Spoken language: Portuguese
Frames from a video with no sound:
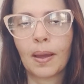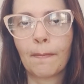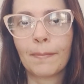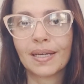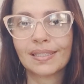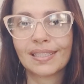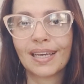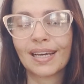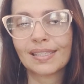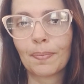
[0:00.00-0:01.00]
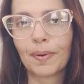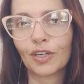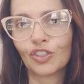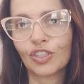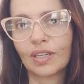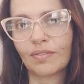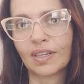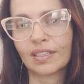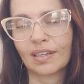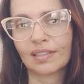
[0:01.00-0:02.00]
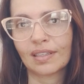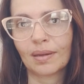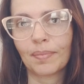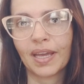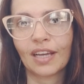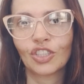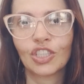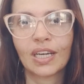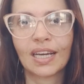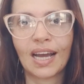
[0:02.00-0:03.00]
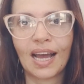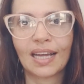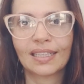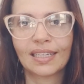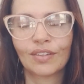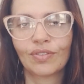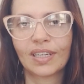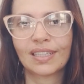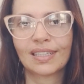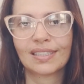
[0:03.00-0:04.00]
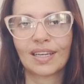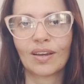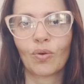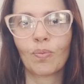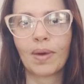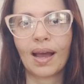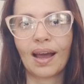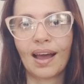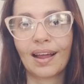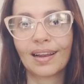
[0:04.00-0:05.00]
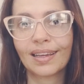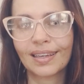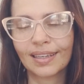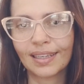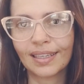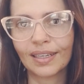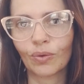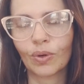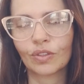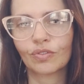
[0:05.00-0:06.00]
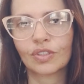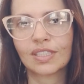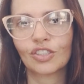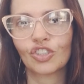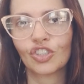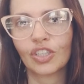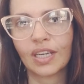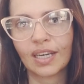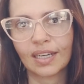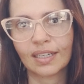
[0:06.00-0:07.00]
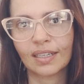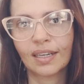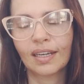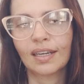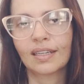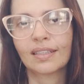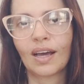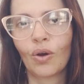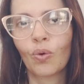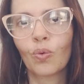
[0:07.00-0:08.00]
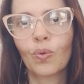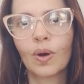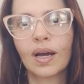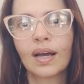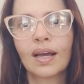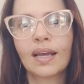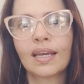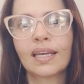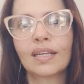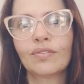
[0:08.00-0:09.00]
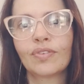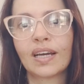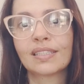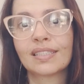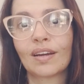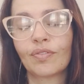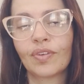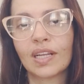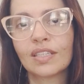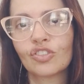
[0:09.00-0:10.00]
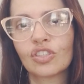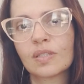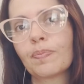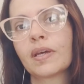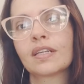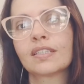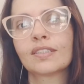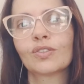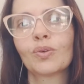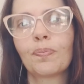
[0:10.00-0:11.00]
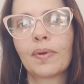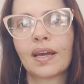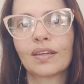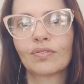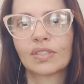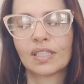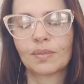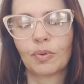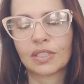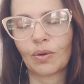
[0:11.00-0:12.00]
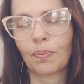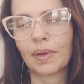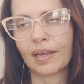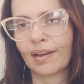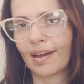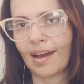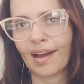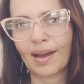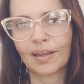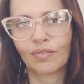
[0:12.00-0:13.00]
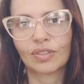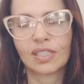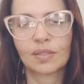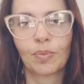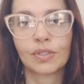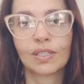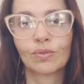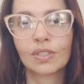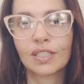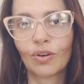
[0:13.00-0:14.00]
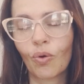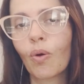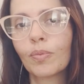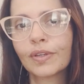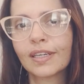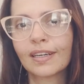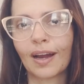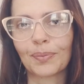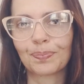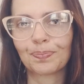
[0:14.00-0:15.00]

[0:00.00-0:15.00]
mas que essa partida vai trazer também a chegada, que vai trazer uma alegria. Quando você chega da rua, ele vai estar feliz te esperando para que vocês possam brincar, que vocês possam se comunicar.